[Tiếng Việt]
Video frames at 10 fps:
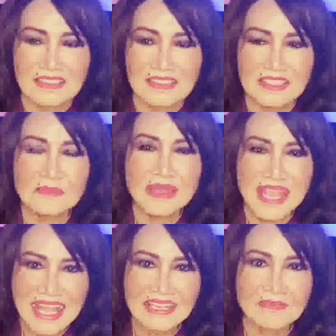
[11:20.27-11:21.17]
những bài
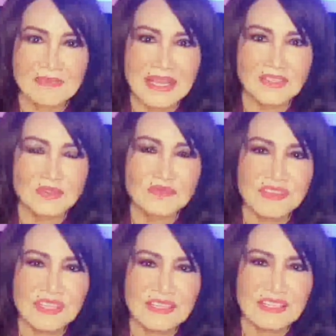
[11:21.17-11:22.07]
hát mà chú
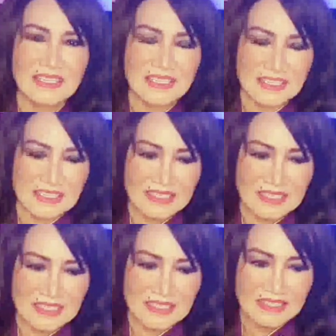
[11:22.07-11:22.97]
viết
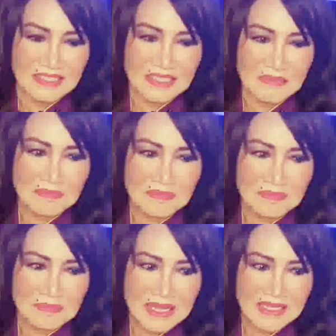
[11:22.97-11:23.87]
những
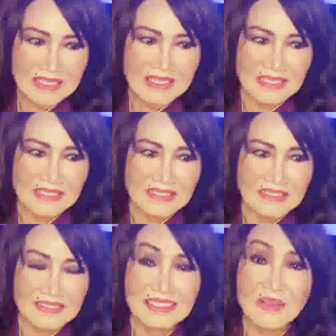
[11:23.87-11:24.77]
bản à,
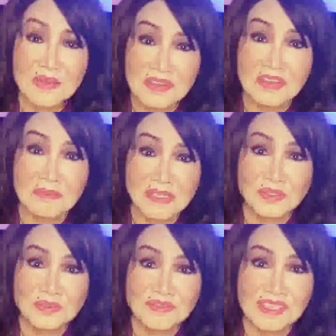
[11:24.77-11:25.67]
giao hưởng mà
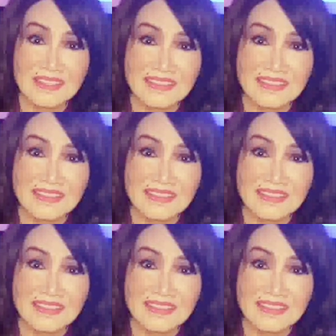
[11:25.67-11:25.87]
chú viết